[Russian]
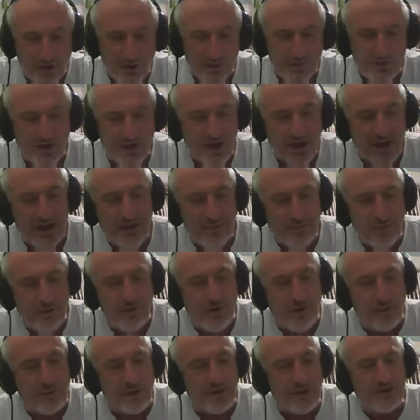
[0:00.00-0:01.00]
Ну, вообще, был
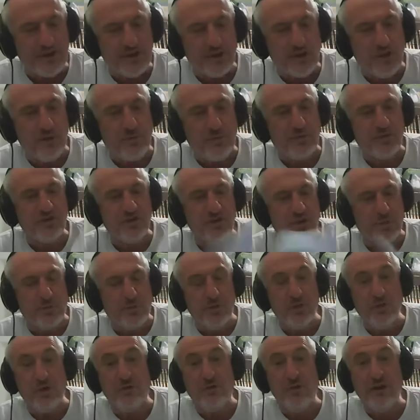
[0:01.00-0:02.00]
вопрос такой, почему, ну,
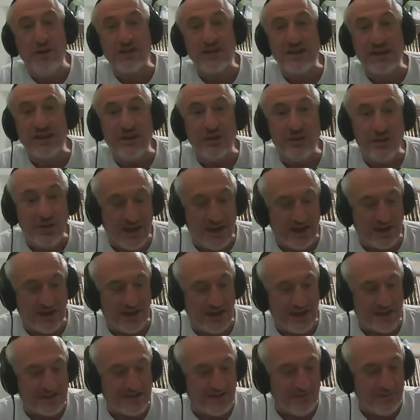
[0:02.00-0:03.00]
ну, вышло людей
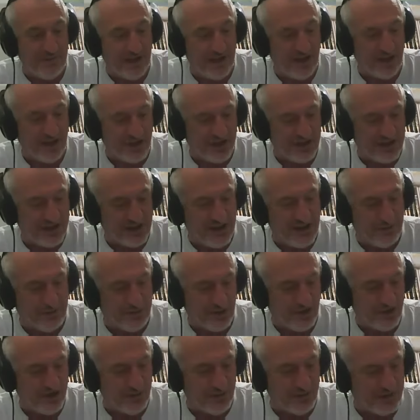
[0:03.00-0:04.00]
гораздо меньше из Египта,
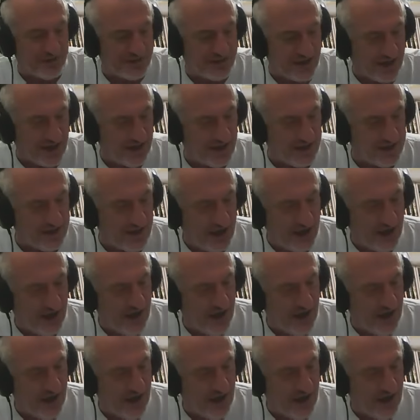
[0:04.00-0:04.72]
чем остались.